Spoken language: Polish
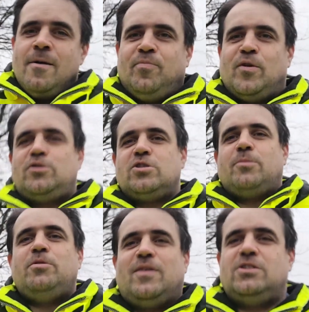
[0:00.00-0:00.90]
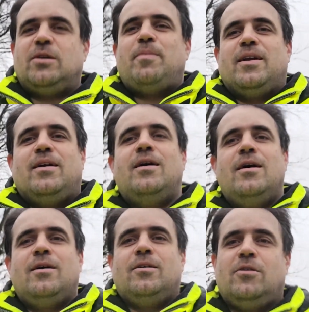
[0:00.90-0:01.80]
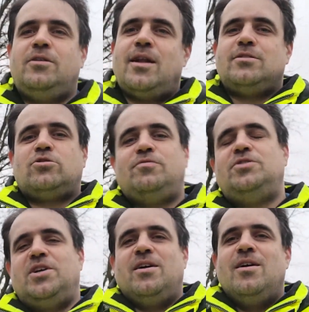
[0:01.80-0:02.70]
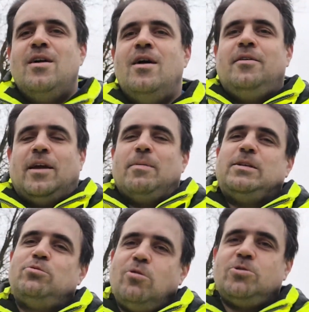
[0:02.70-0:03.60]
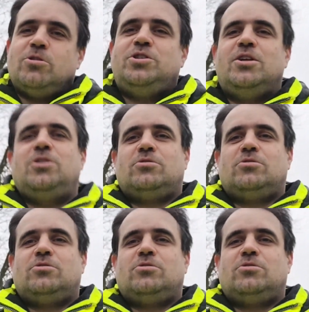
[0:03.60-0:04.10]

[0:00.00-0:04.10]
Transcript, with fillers: no i się zrobi 20 parę. No i teraz oczywiście, jak macie przyłącze do sieci, no